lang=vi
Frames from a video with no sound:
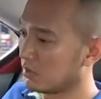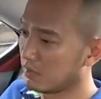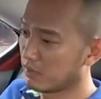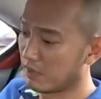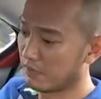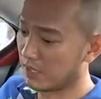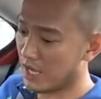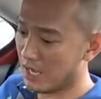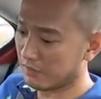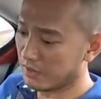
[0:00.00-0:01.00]
còn gì phải phản
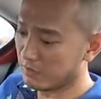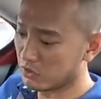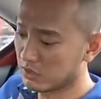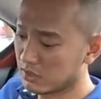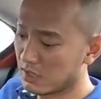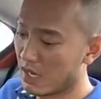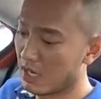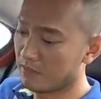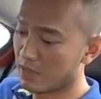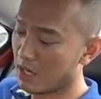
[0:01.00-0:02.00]
nàn về một chiếc
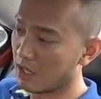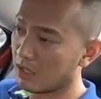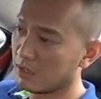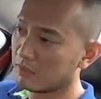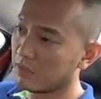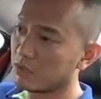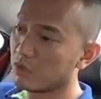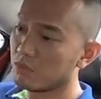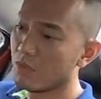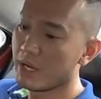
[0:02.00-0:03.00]
xe mà phân
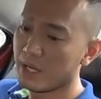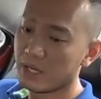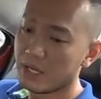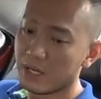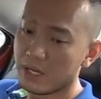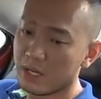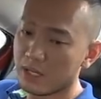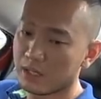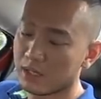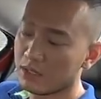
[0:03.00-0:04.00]
khúc B
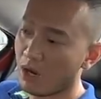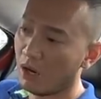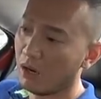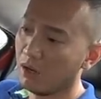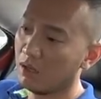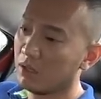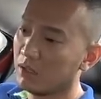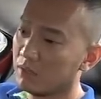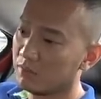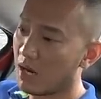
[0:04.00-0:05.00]
cỡ nhỏ
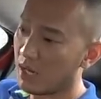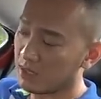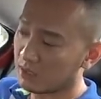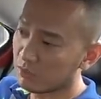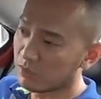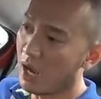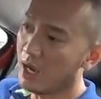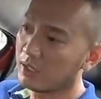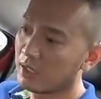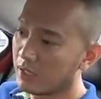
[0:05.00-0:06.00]
mà lại rộng
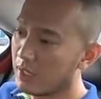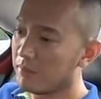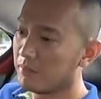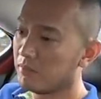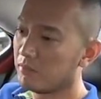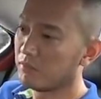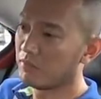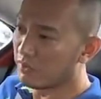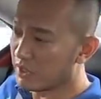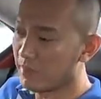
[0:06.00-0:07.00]
rãi tiết kiệm
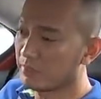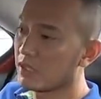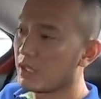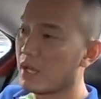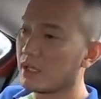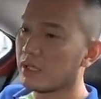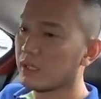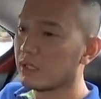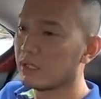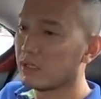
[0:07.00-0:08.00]
mà vẫn đẹp như thế này
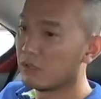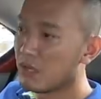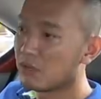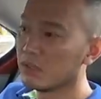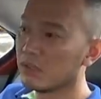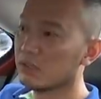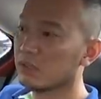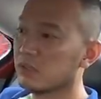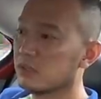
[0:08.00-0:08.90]
đúng không vâng